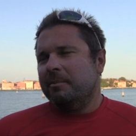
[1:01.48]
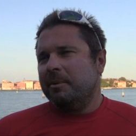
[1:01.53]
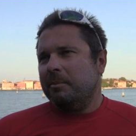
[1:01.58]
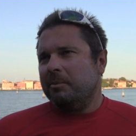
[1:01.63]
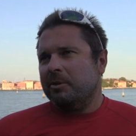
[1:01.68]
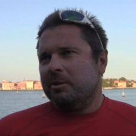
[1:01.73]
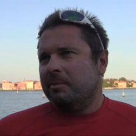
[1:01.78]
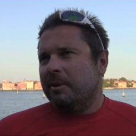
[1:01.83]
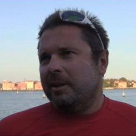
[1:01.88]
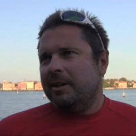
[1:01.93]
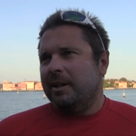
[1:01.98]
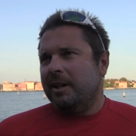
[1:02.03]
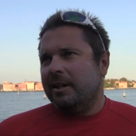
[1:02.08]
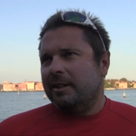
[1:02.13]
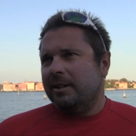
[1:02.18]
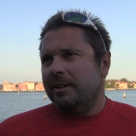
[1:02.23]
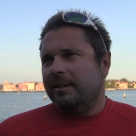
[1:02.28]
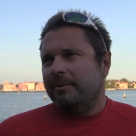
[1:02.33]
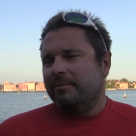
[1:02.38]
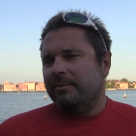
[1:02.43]
abbiamo
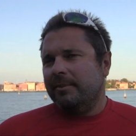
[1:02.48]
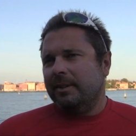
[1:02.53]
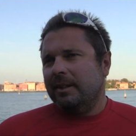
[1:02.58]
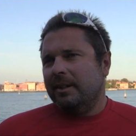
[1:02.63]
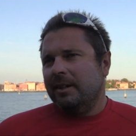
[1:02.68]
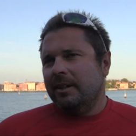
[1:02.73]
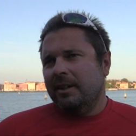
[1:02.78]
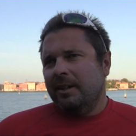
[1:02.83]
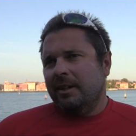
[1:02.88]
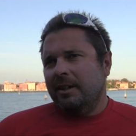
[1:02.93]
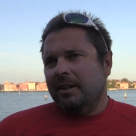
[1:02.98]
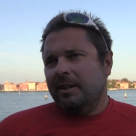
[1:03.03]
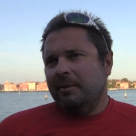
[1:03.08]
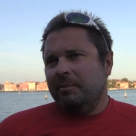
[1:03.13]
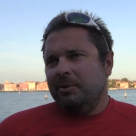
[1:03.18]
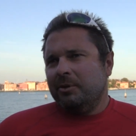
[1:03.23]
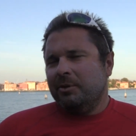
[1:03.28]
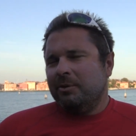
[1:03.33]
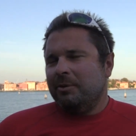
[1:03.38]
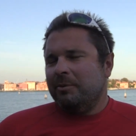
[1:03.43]
sbagliate e
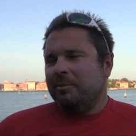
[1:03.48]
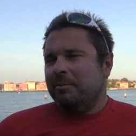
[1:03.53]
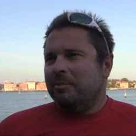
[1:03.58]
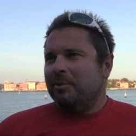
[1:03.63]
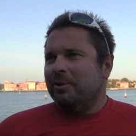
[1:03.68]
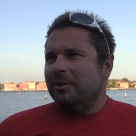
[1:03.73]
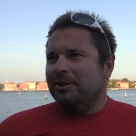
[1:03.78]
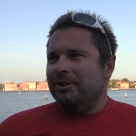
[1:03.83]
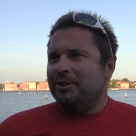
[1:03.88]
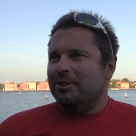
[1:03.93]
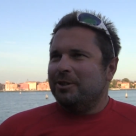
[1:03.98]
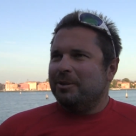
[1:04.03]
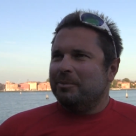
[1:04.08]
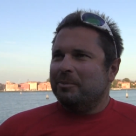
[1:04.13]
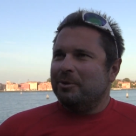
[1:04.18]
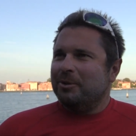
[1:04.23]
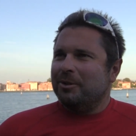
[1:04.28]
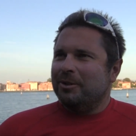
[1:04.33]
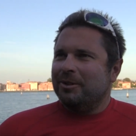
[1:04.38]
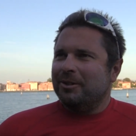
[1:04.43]
mi sono un po'
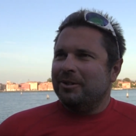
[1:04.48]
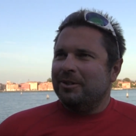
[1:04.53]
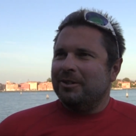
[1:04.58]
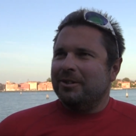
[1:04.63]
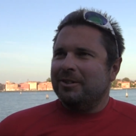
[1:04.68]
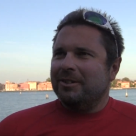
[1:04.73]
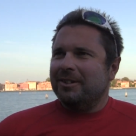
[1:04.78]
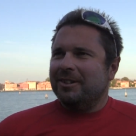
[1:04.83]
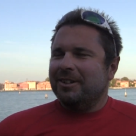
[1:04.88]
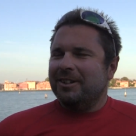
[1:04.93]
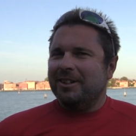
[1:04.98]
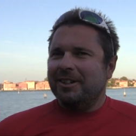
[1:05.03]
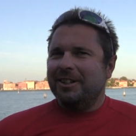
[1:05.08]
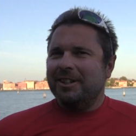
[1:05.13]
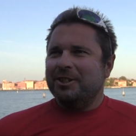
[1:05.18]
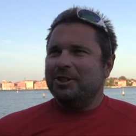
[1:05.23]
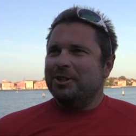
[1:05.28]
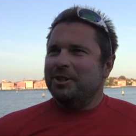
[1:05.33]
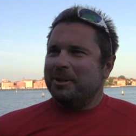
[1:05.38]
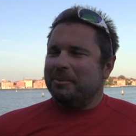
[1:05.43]
diciamo
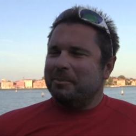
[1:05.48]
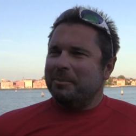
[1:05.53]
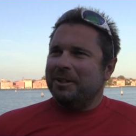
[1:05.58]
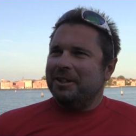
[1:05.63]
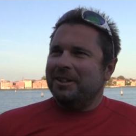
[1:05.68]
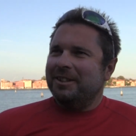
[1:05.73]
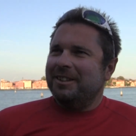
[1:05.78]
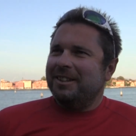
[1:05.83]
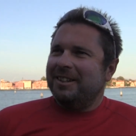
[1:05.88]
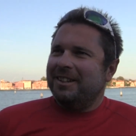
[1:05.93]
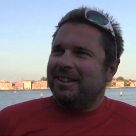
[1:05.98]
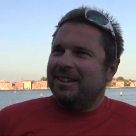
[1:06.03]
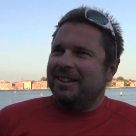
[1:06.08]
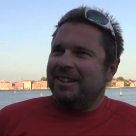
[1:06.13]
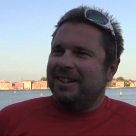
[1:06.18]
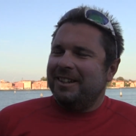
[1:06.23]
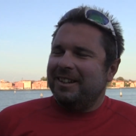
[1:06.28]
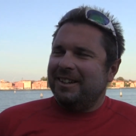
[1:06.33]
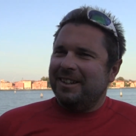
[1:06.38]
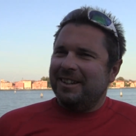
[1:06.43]

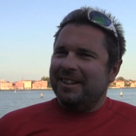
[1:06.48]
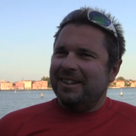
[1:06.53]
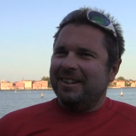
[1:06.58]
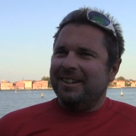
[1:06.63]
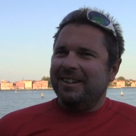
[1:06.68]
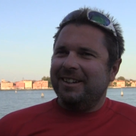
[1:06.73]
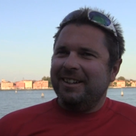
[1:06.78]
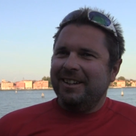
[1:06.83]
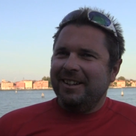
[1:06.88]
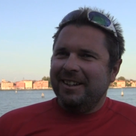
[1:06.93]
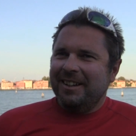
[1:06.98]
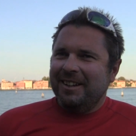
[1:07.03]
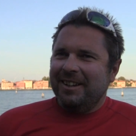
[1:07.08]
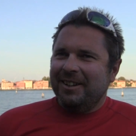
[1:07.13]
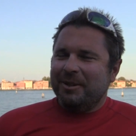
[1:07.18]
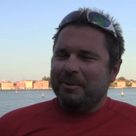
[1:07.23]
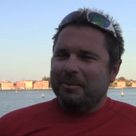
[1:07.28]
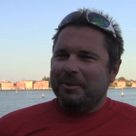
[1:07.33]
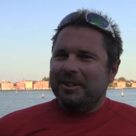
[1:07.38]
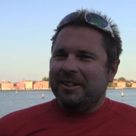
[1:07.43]
leggermente,
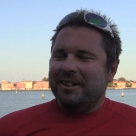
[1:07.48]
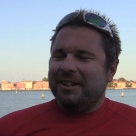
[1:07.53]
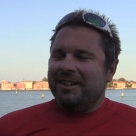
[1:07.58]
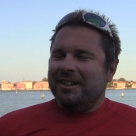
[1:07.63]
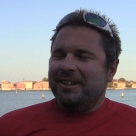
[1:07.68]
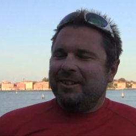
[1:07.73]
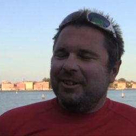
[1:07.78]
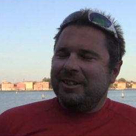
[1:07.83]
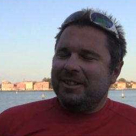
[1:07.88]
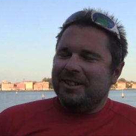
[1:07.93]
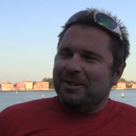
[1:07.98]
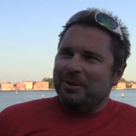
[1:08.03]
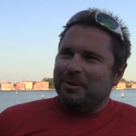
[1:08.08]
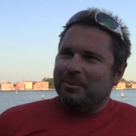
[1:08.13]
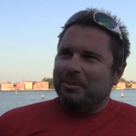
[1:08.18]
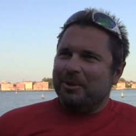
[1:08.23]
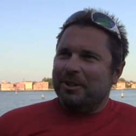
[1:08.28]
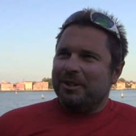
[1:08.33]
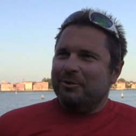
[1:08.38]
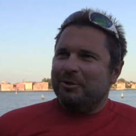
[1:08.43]
come dire, ho alzato
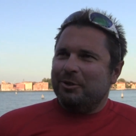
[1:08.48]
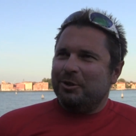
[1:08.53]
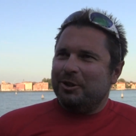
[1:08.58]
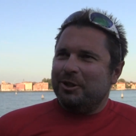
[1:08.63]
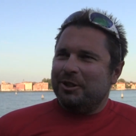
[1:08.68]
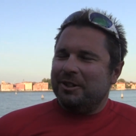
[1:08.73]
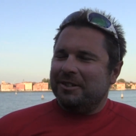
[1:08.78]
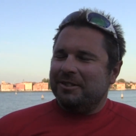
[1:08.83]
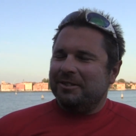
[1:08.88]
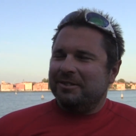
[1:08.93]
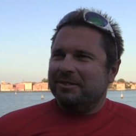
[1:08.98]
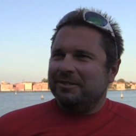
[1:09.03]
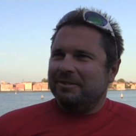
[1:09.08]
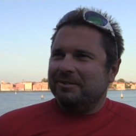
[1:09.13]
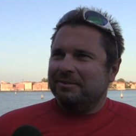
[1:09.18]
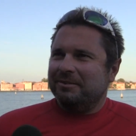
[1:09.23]
un po' la voce.